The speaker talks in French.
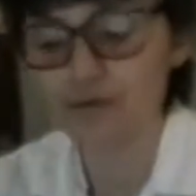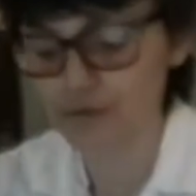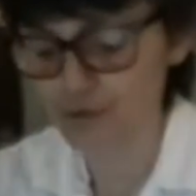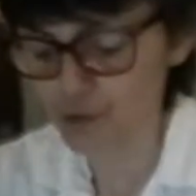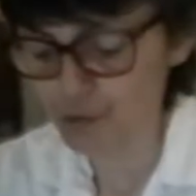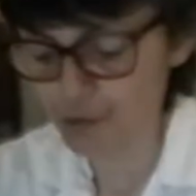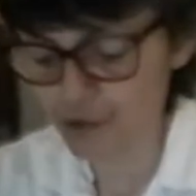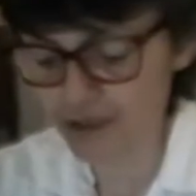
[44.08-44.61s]
vous
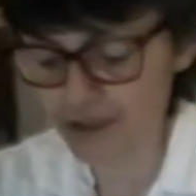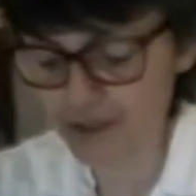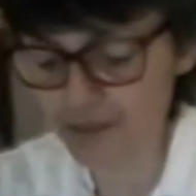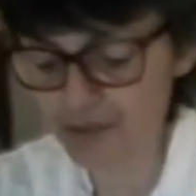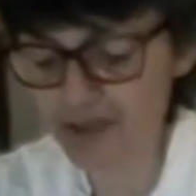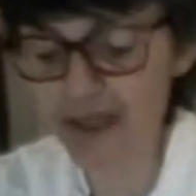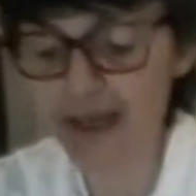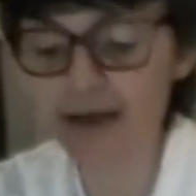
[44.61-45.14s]
prenez
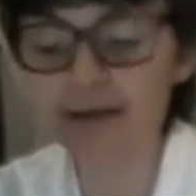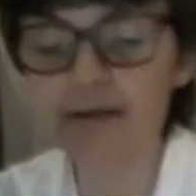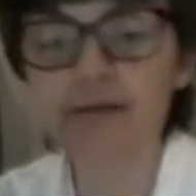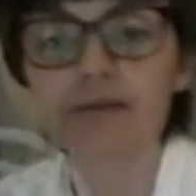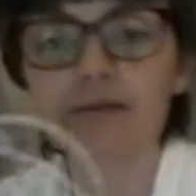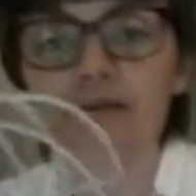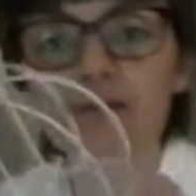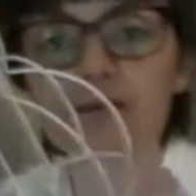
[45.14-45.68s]
bien
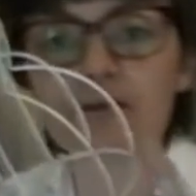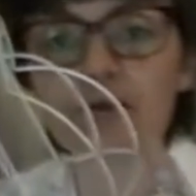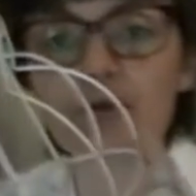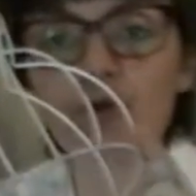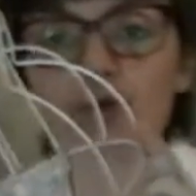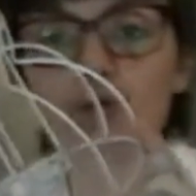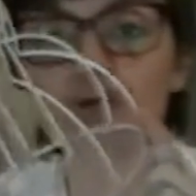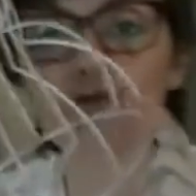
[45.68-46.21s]
le